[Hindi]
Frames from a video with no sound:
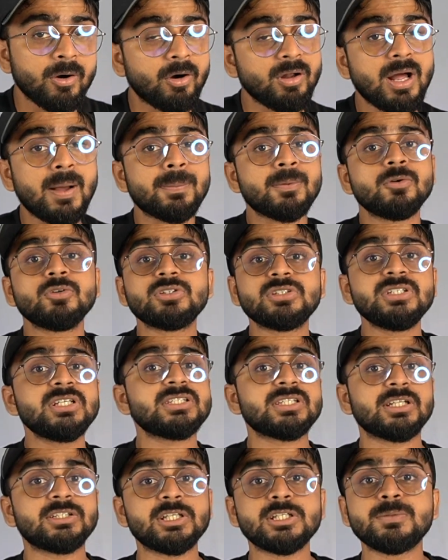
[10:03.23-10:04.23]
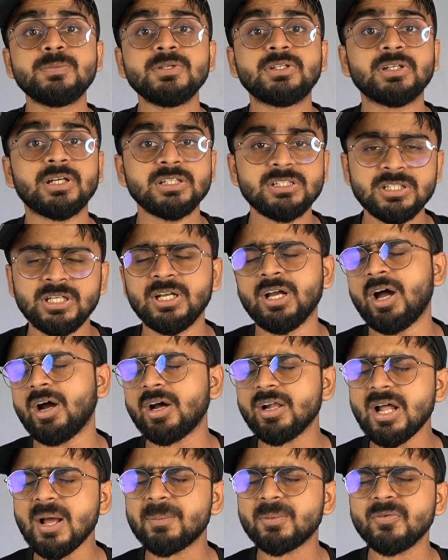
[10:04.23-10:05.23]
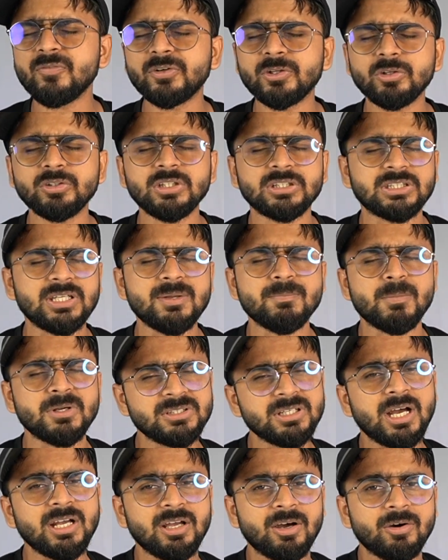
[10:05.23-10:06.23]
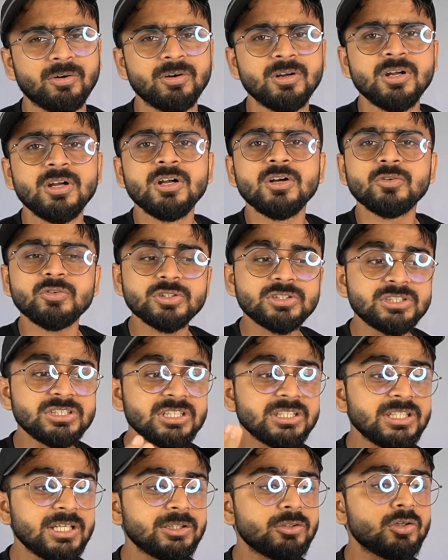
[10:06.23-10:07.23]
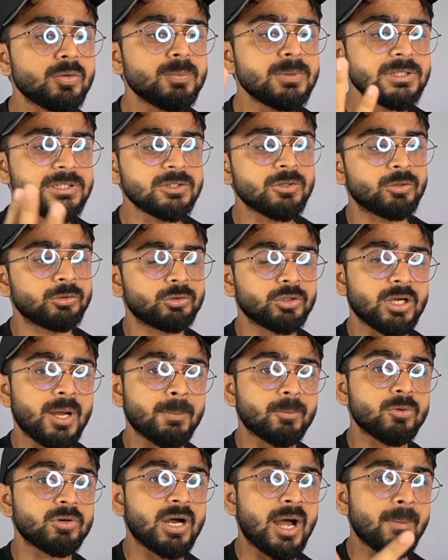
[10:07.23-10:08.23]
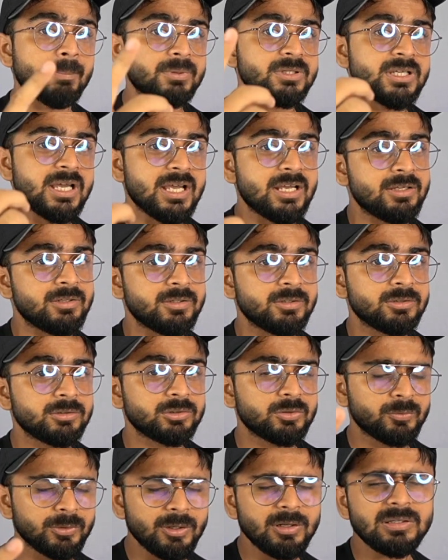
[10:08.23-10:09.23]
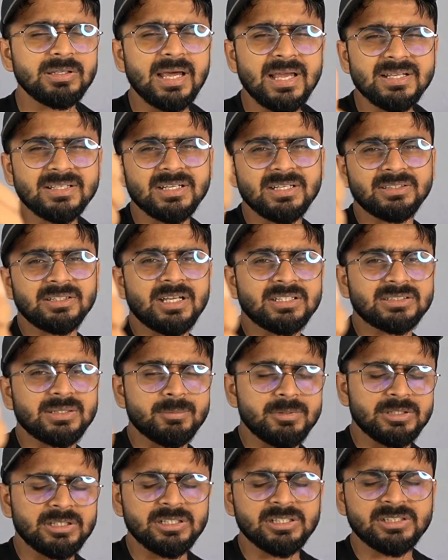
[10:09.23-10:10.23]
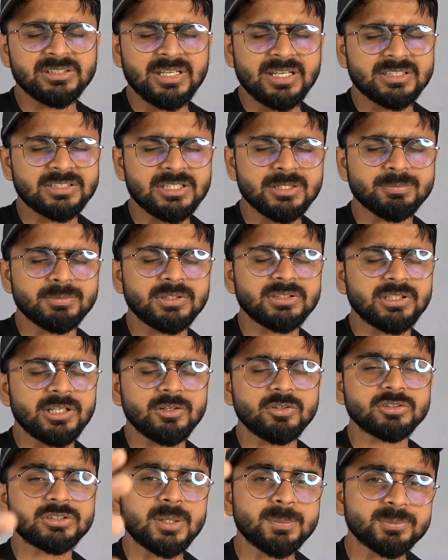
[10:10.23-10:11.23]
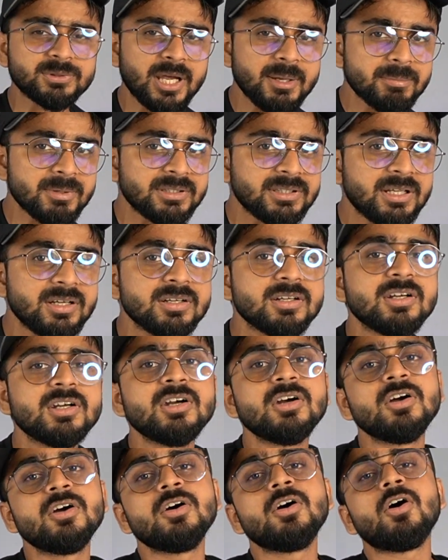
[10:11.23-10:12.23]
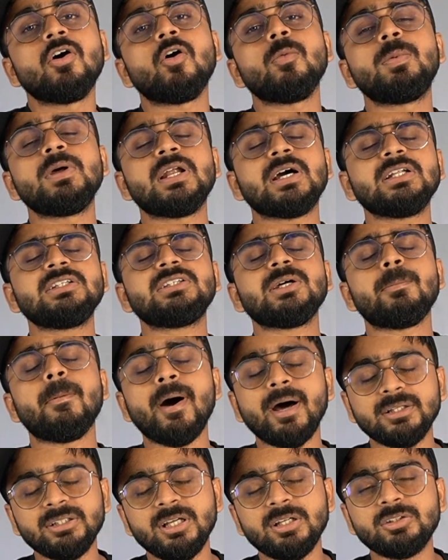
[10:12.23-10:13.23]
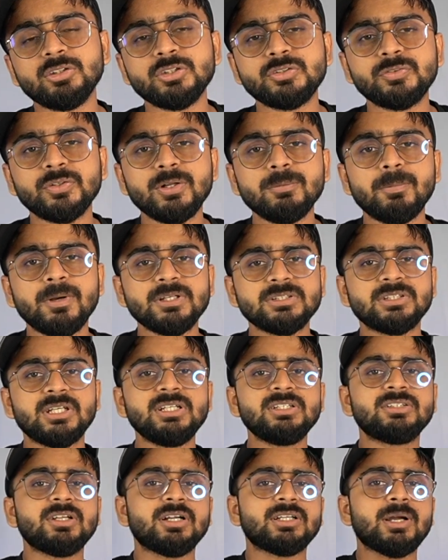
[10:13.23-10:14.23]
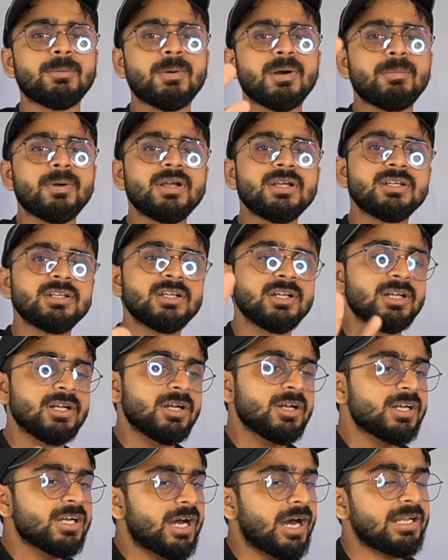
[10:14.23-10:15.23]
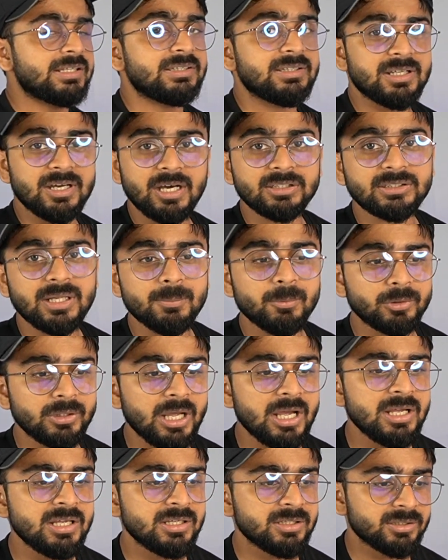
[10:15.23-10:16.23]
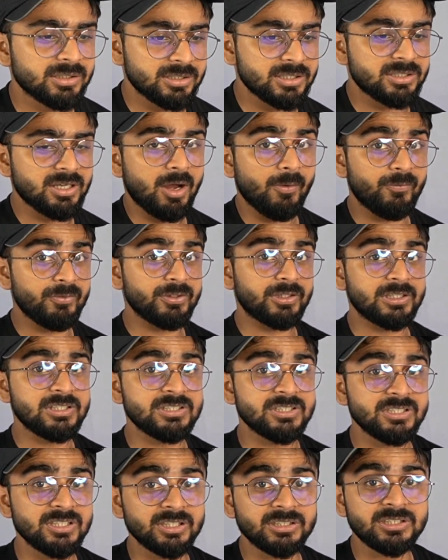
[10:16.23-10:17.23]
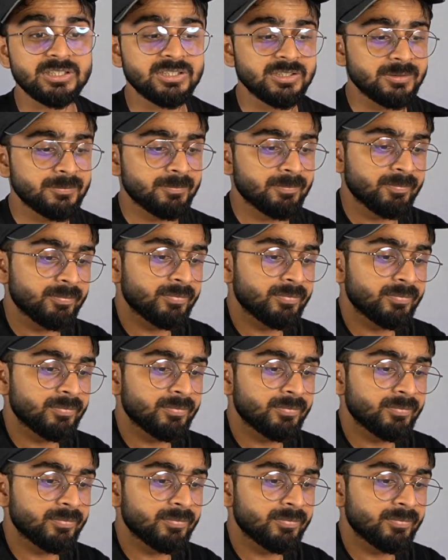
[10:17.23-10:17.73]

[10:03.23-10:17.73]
और आपको कुछ चीज़ें सजेस्ट भी करी हैं अगर आपको वीडियो देख के मज़ा आया हो कुछ चीज़ें देखने को मिली हो जो आपको काम की हैं तो वीडियो लाइक करना सभी के लिए डिस्क्रिप्शन चैनल को सब्सक्राइब करना और बेलकन दबा देना तो इस वीडियो में इतना ही टाटा बाबा आज लगातार बोला है कि काफ़ी सारी चीज़ें थी